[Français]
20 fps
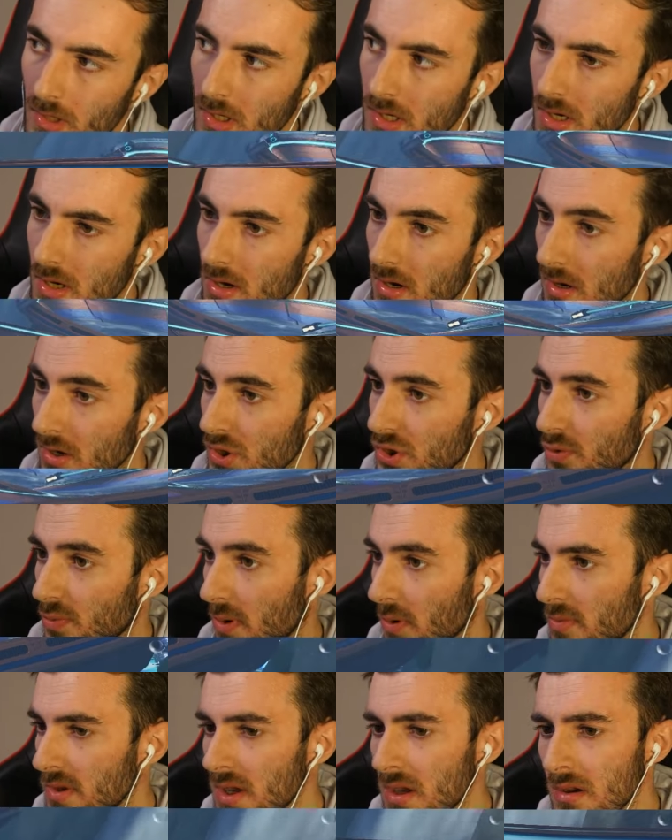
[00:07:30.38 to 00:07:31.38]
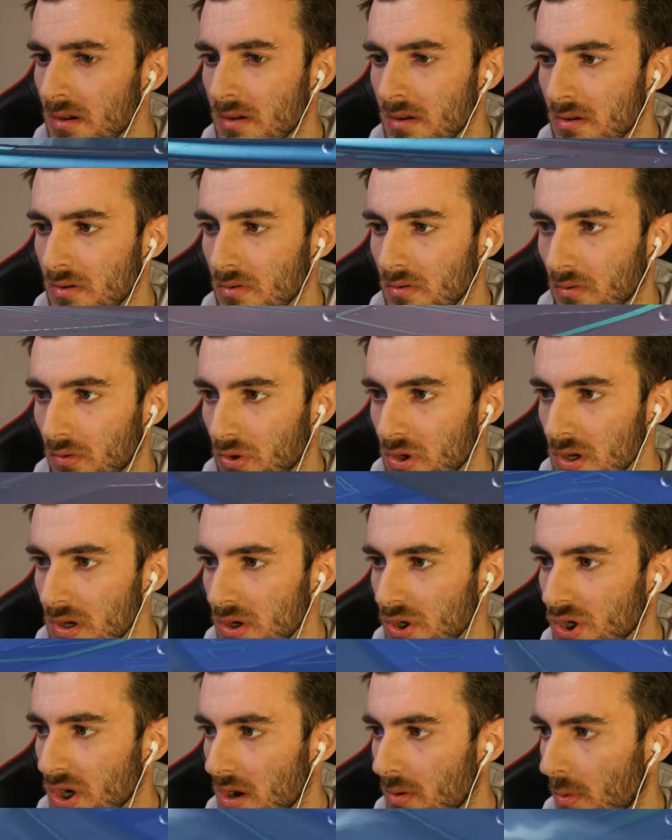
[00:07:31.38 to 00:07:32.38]
Et euh, oh, je suis premier Ok,
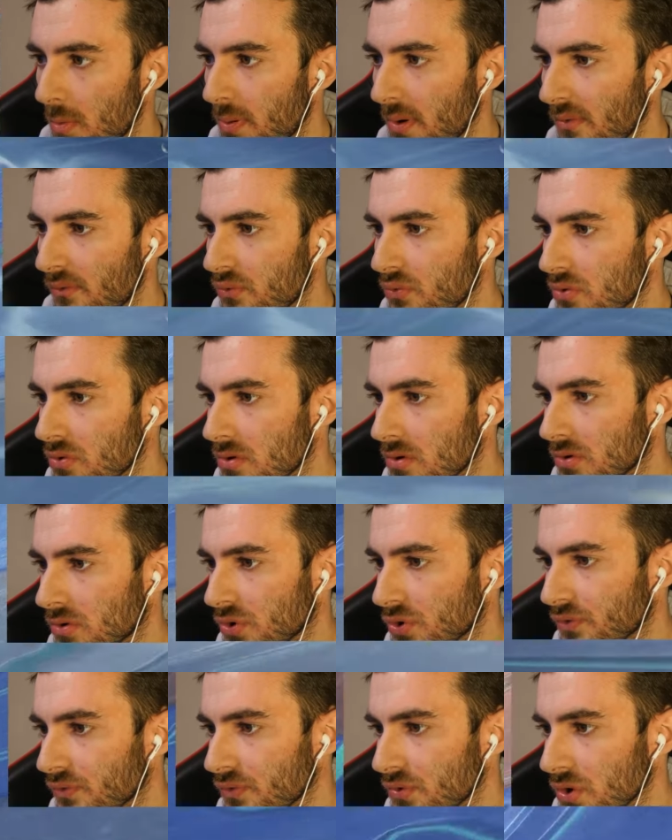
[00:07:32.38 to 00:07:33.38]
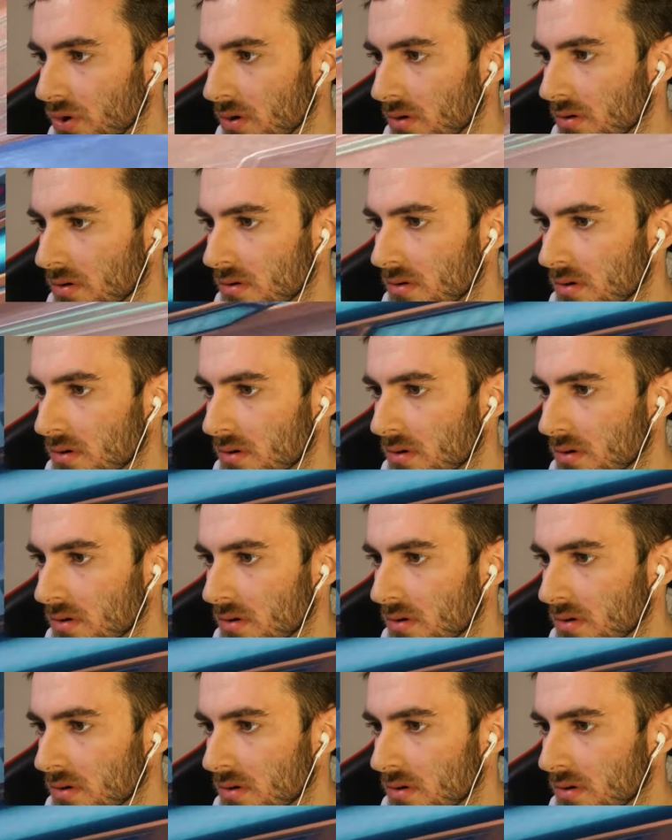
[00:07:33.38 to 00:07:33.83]
j'avais même pas vu, je vous jure.